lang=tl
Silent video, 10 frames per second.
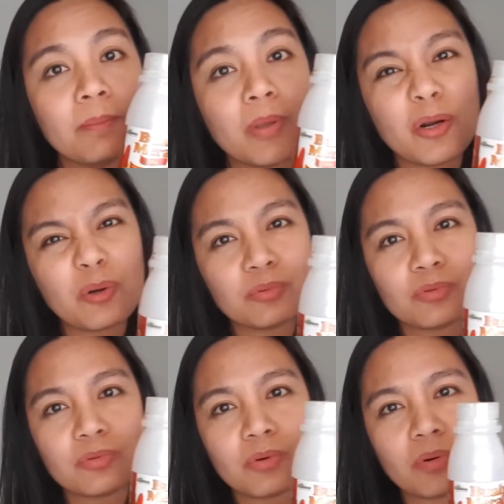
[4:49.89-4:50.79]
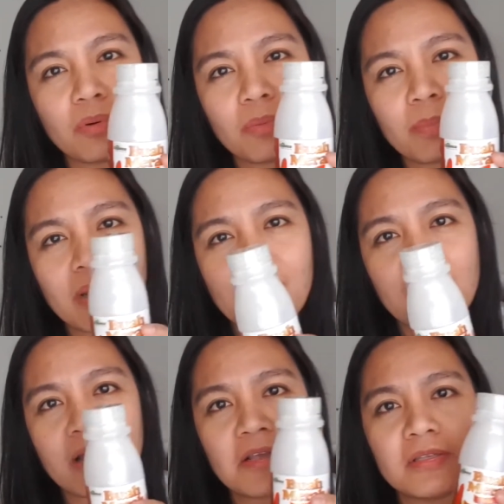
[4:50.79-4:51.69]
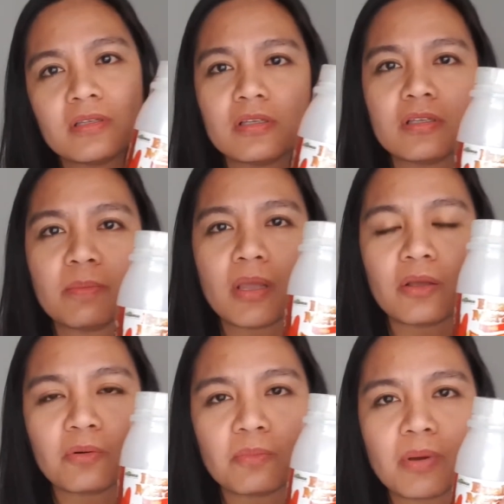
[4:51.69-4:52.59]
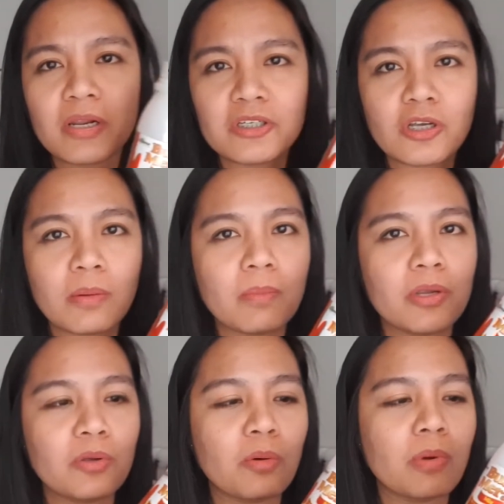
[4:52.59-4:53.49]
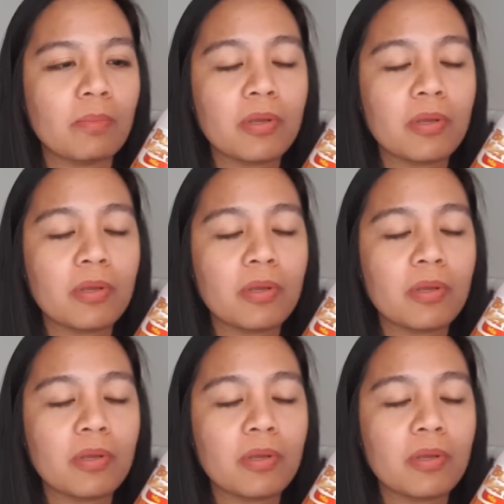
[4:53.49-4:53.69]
Pero ang totoo pala guys is meron pala siyang mayoma.